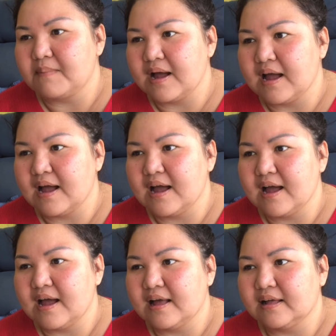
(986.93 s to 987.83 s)
มา
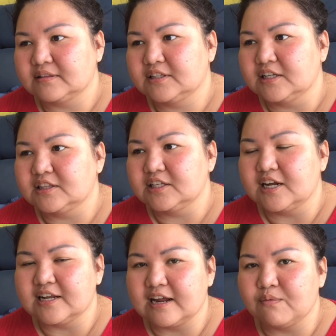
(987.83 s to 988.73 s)
เตือนเตือ
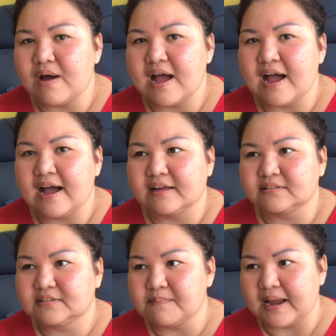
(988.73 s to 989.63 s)
นกันว่า
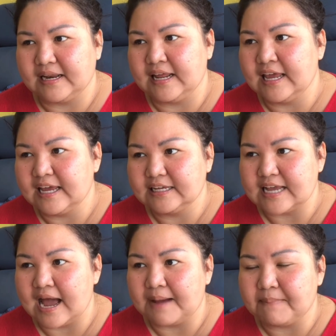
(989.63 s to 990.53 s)
สมัยนี้
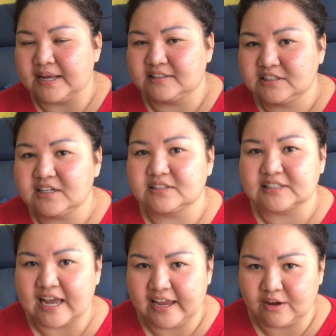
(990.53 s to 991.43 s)
อย่าไปเชื่อ
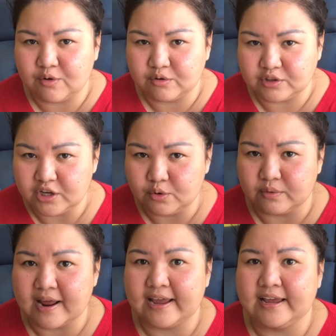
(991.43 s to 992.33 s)
ใจคนที่อยู่
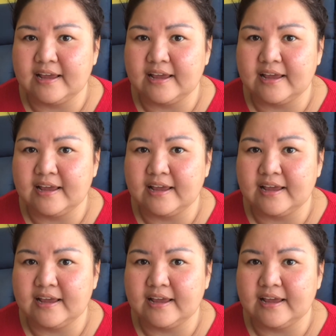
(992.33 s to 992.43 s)
ใน